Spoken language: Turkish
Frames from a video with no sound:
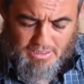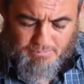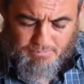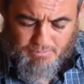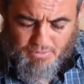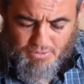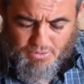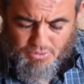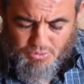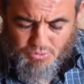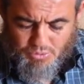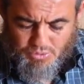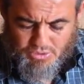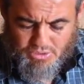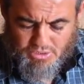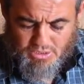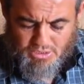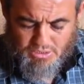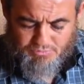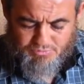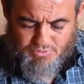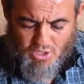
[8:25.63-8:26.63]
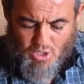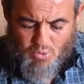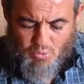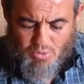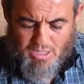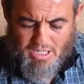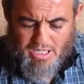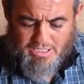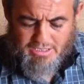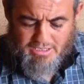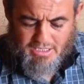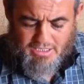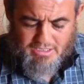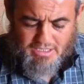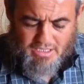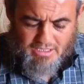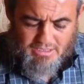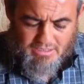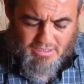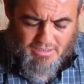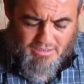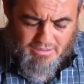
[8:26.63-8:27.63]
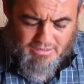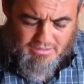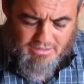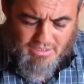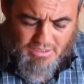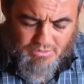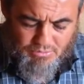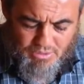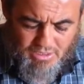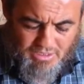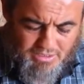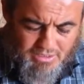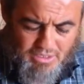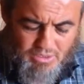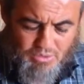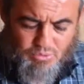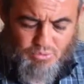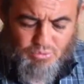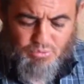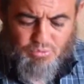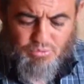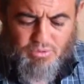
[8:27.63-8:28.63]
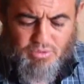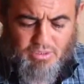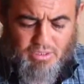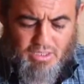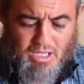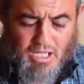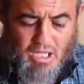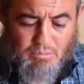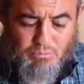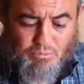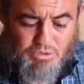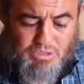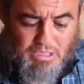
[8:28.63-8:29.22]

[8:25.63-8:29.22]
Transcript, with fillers: İşte diyor ki فَهُوَ اَنْ يَعْتَقِدَ الْاِنْسَانُ اَنَّهُ